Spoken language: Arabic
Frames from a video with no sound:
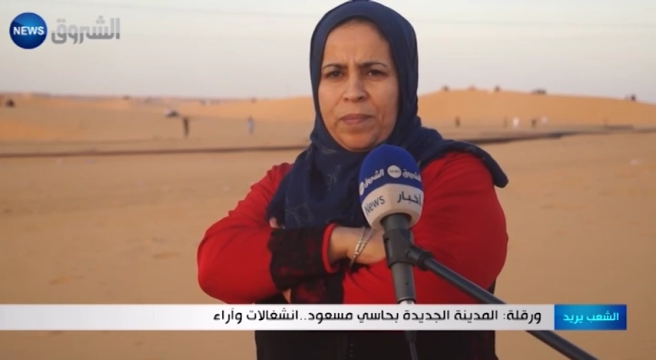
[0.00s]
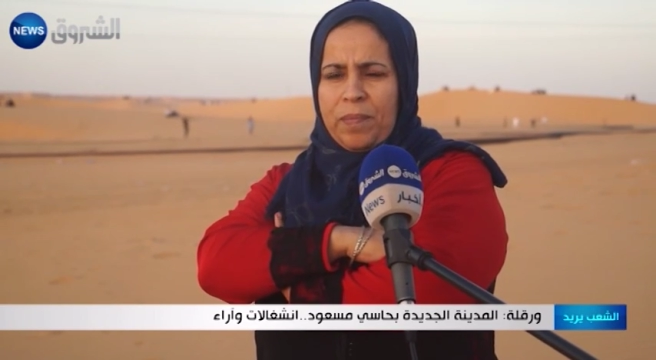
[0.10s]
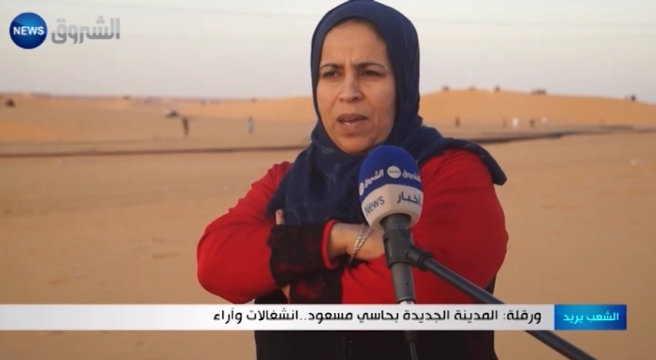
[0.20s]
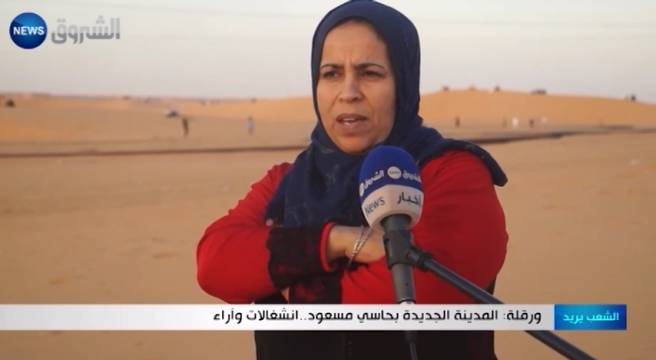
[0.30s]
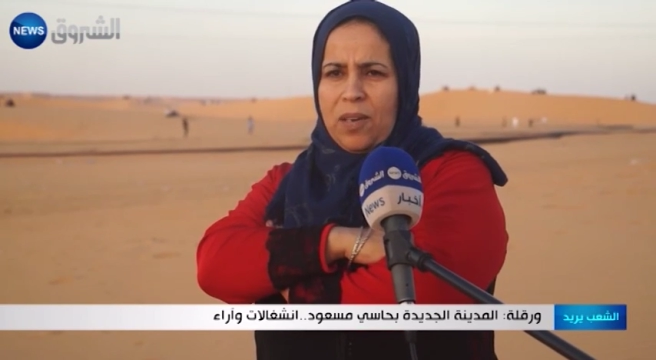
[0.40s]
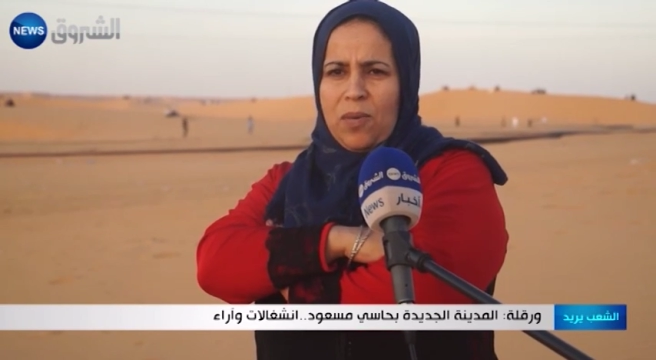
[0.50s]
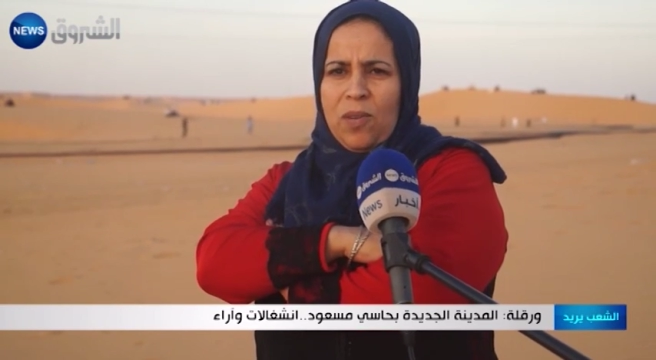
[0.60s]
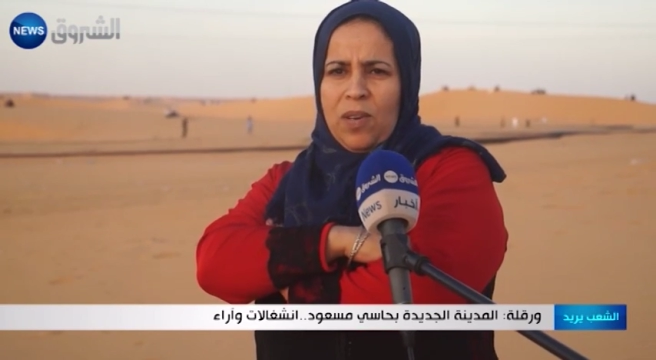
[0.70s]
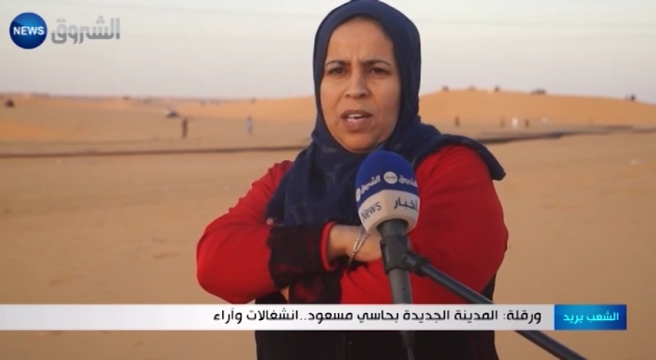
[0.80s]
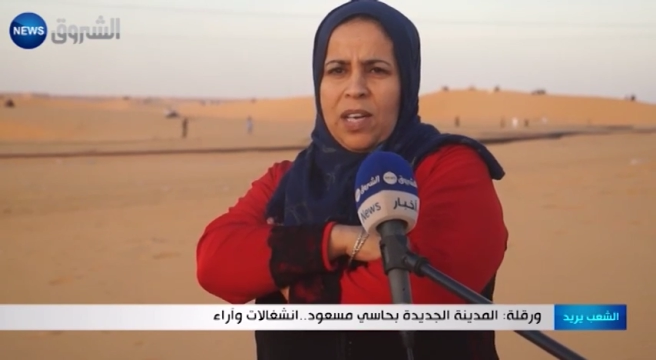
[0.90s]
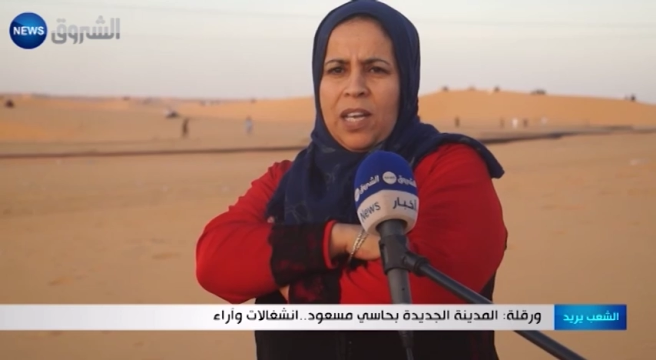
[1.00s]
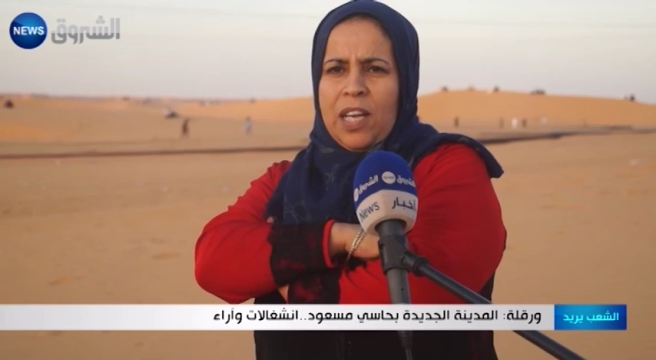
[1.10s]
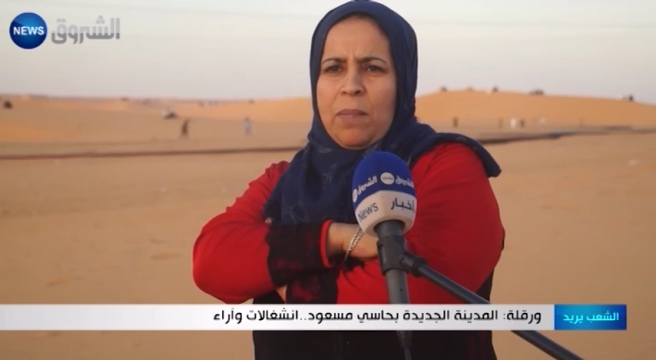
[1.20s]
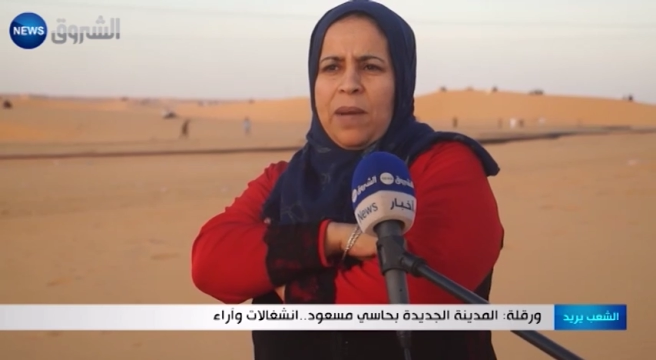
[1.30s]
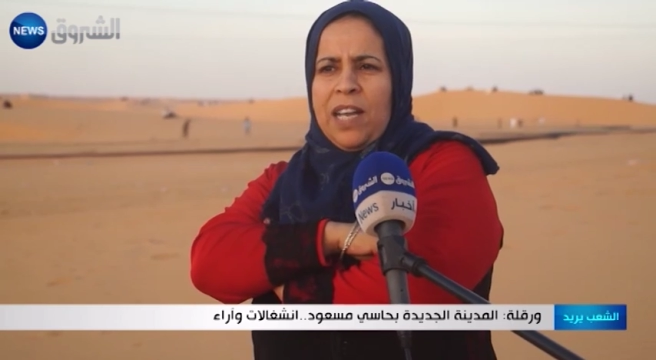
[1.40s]
ما كان والو قال لك
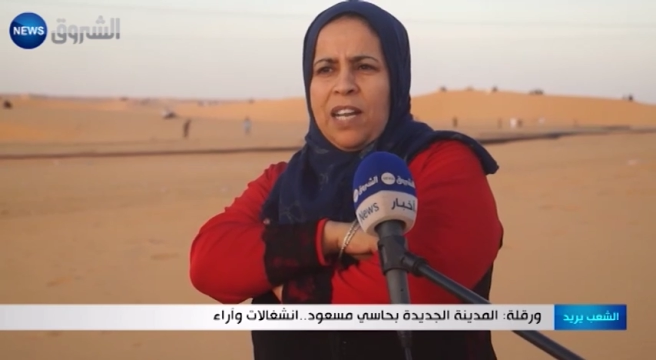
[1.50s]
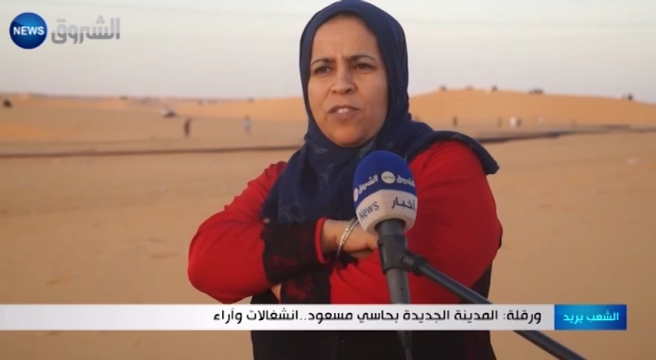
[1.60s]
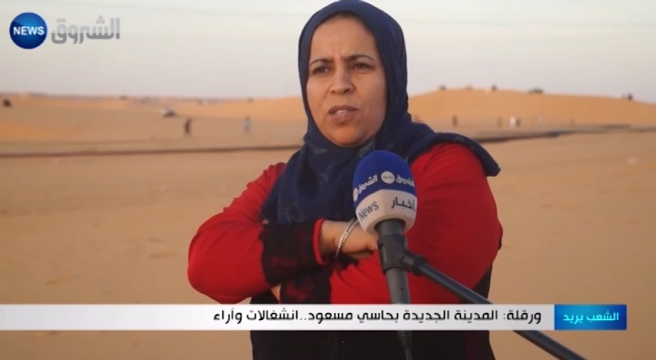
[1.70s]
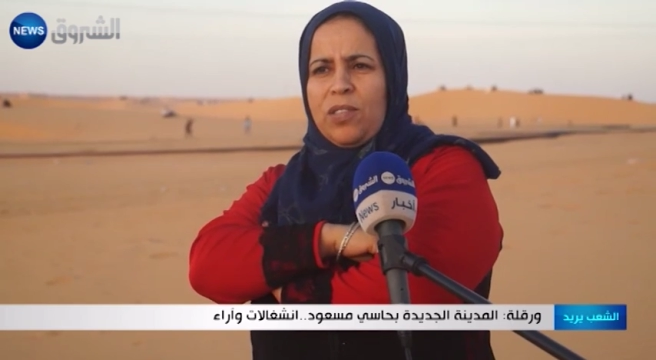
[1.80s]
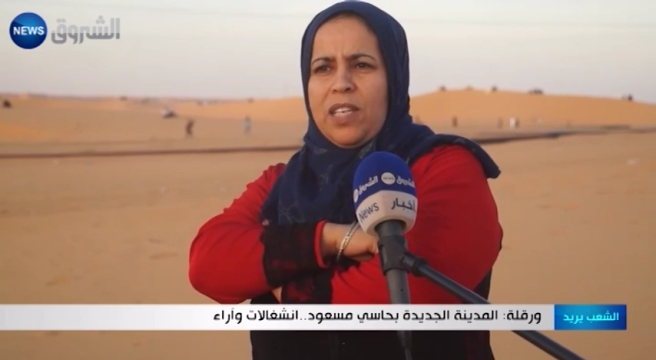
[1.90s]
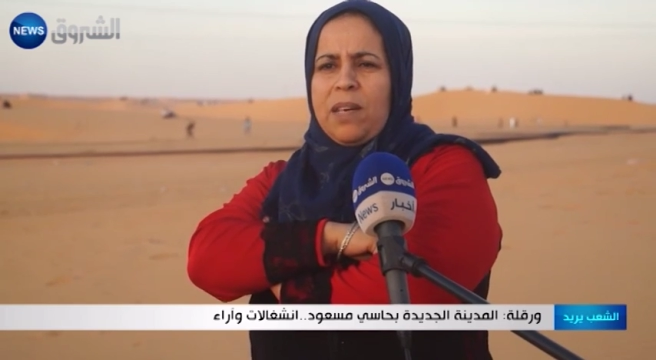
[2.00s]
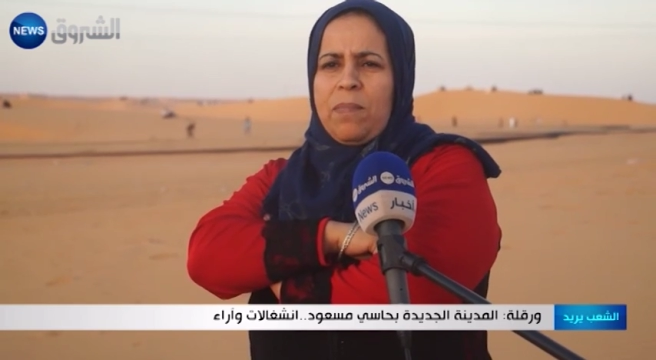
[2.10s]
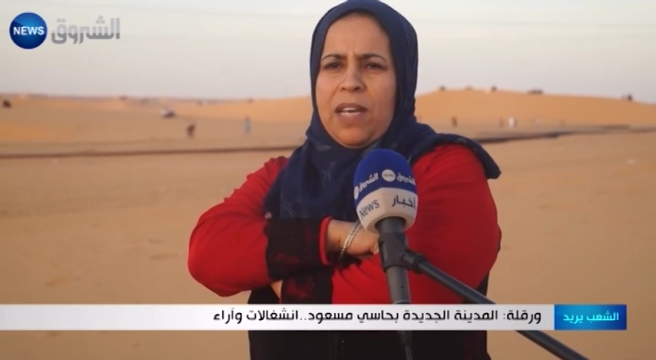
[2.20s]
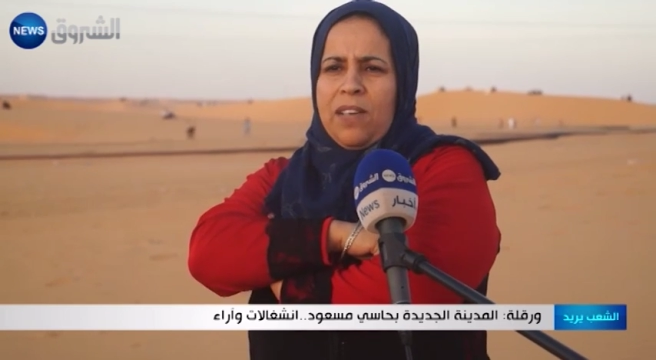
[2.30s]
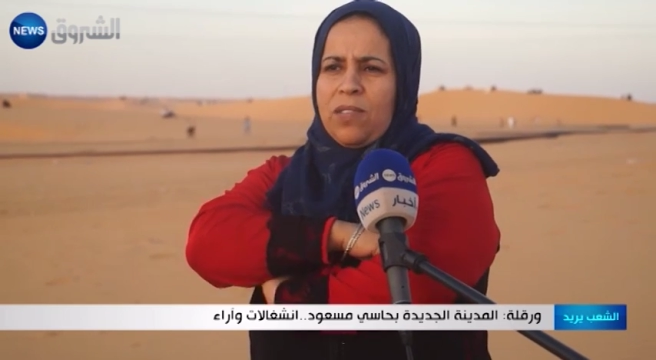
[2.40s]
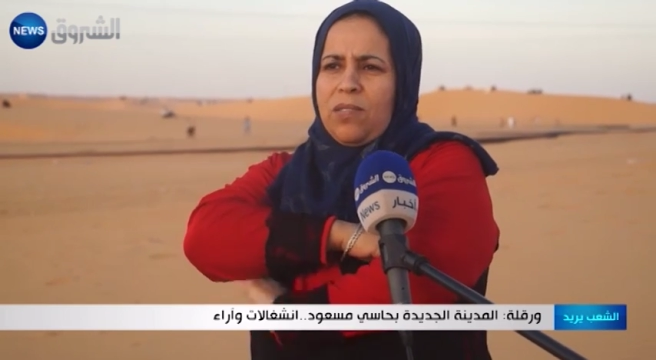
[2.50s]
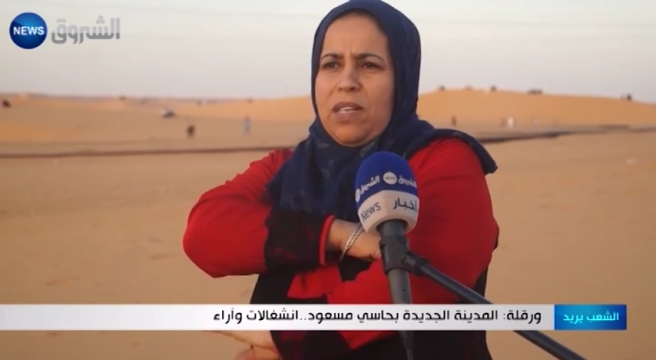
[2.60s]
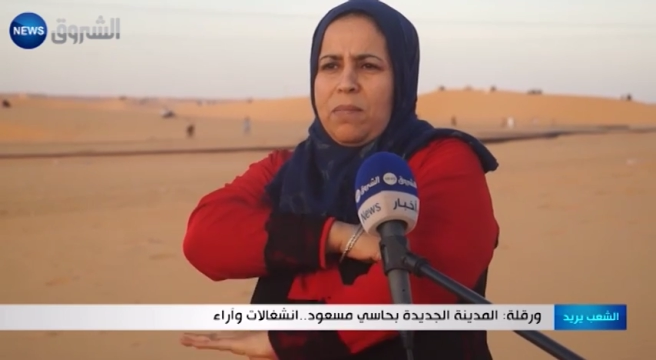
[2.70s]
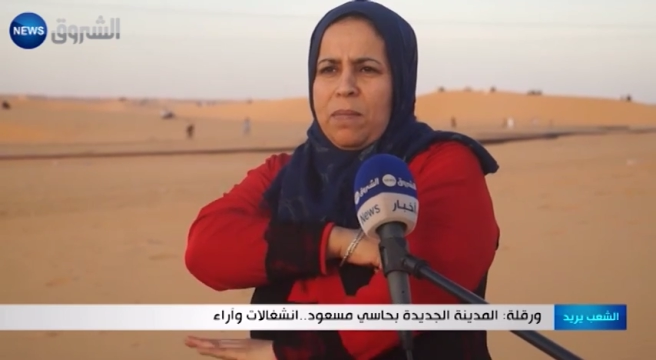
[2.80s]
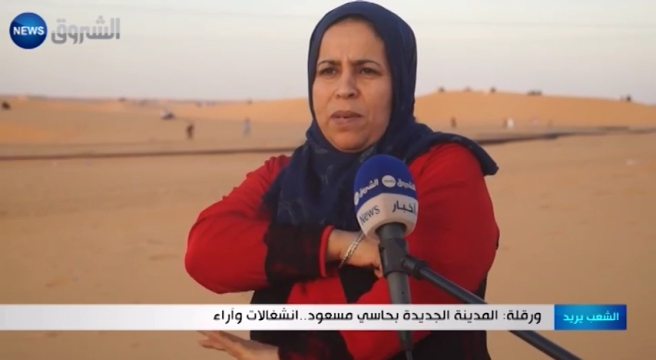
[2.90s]
4000 سكنه 4000
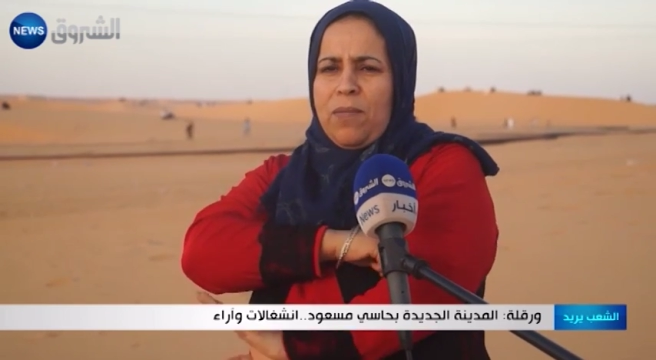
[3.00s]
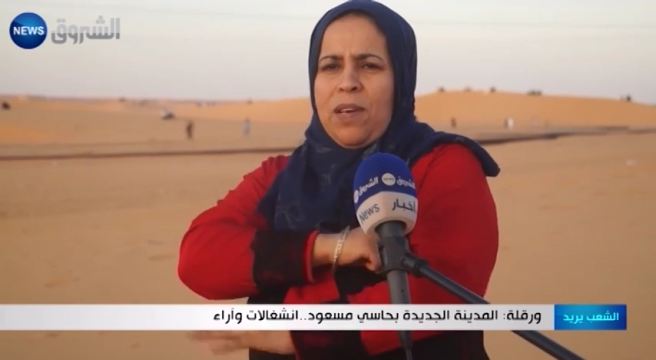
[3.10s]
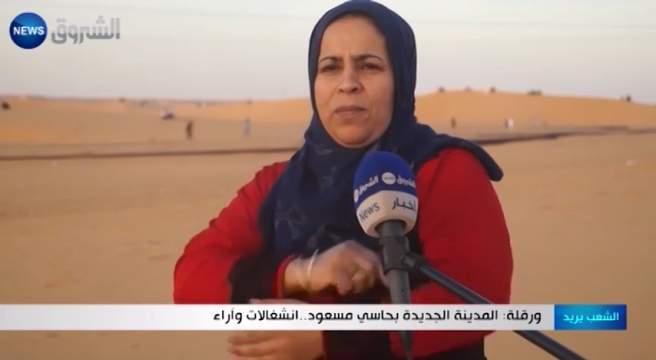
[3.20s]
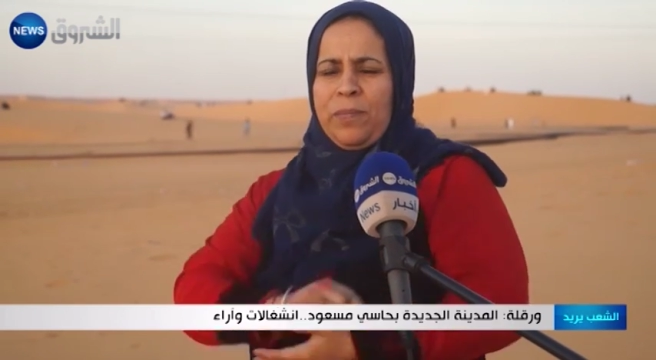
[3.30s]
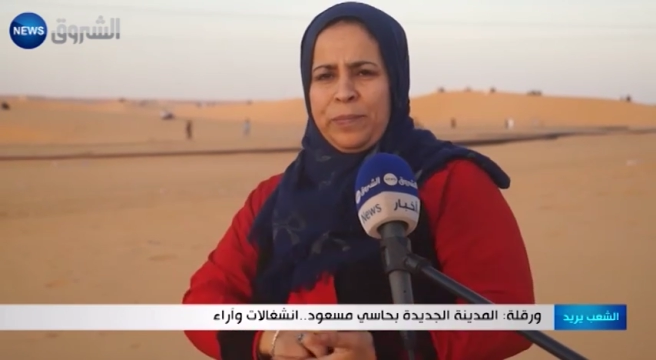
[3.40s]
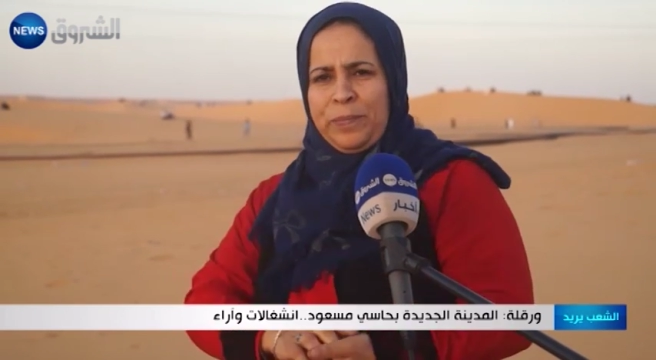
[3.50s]
سكنه ما بان والو